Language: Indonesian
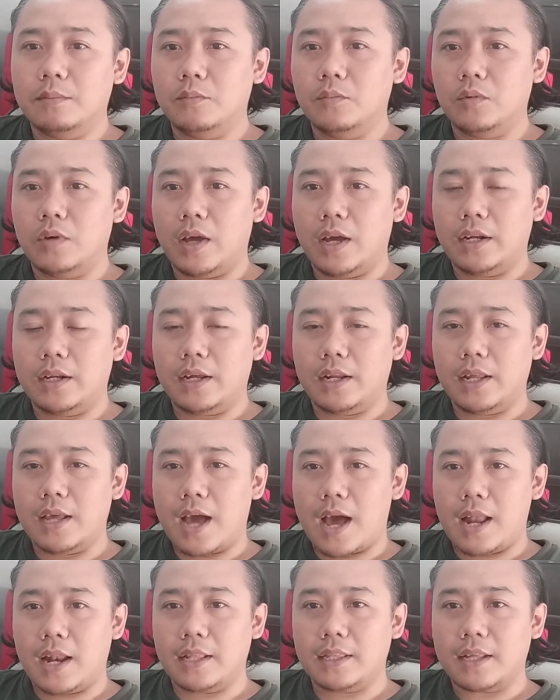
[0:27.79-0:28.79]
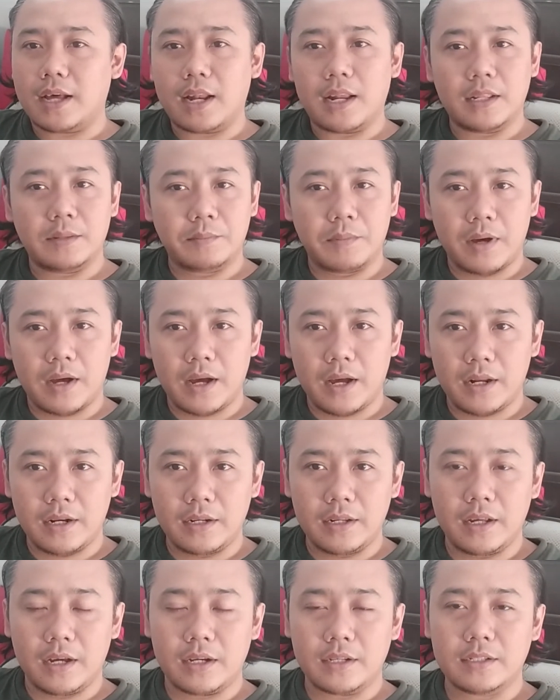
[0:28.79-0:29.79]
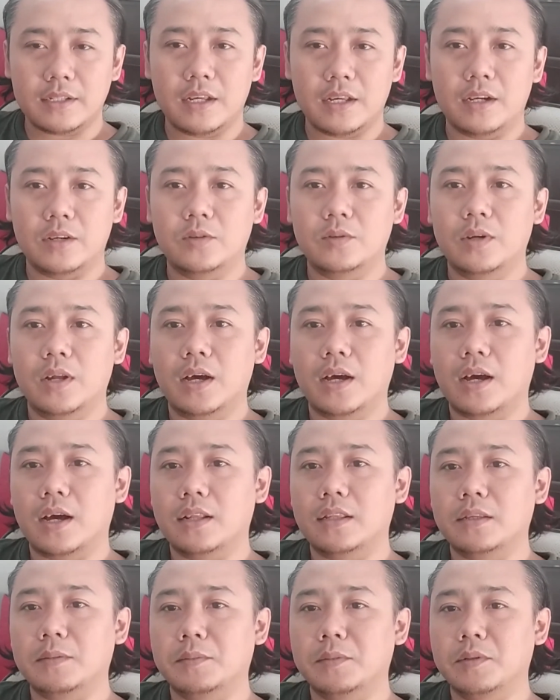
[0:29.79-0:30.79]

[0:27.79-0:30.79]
mulai dari alat-alat bahan yang saya gunakan.